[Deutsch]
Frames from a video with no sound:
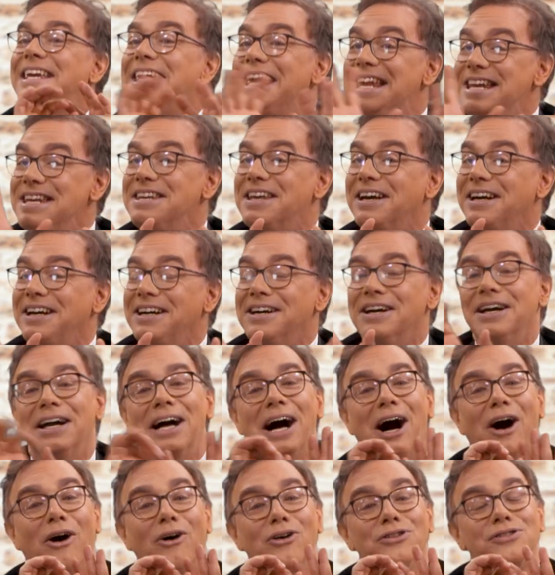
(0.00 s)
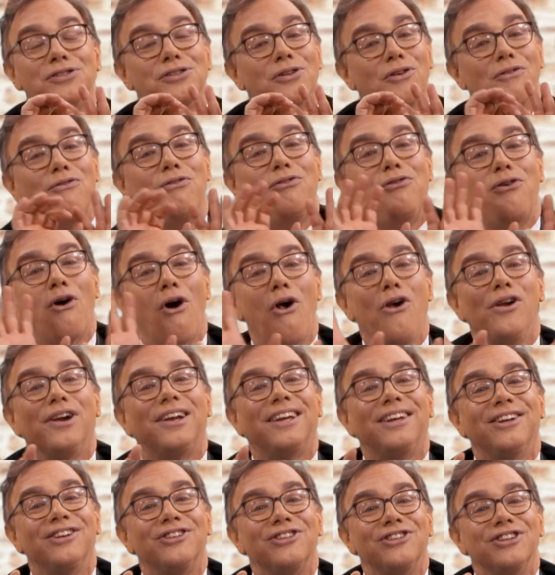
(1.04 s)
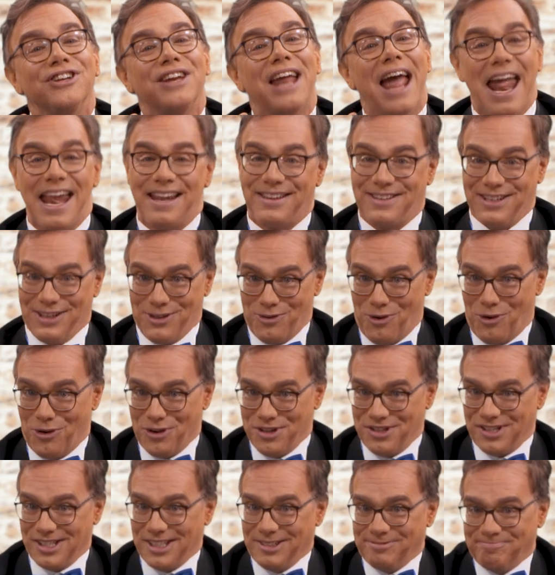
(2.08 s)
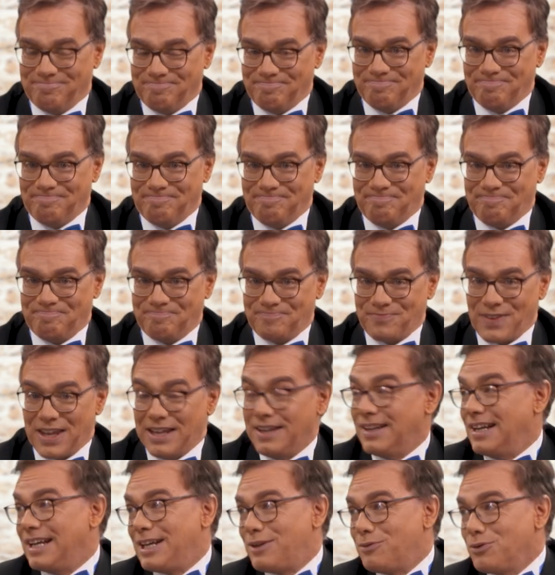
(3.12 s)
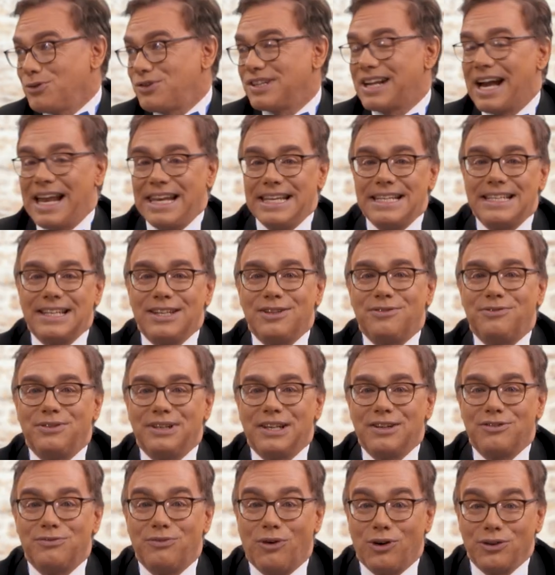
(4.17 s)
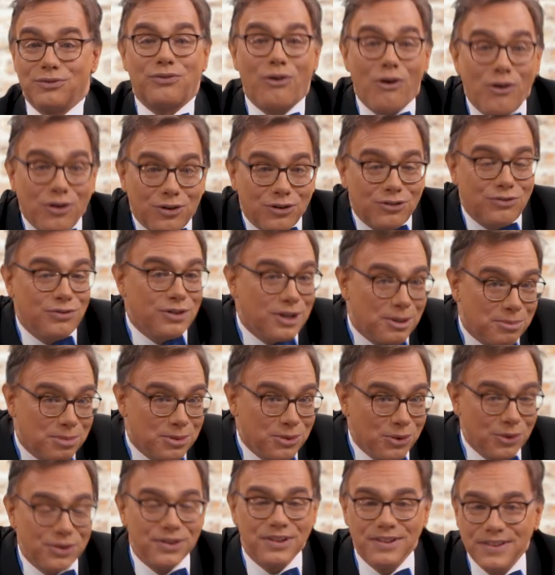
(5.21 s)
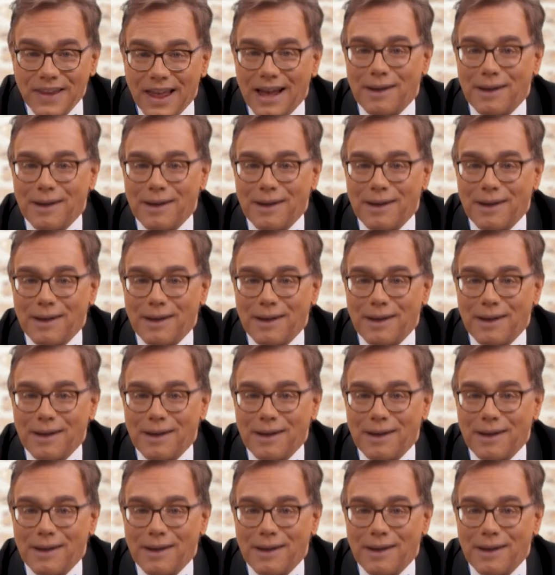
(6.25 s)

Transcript: Kinder aus völkischen Elternhäusern. Ich wusste gar nicht, dass wir das Wort völkisch wieder benutzen,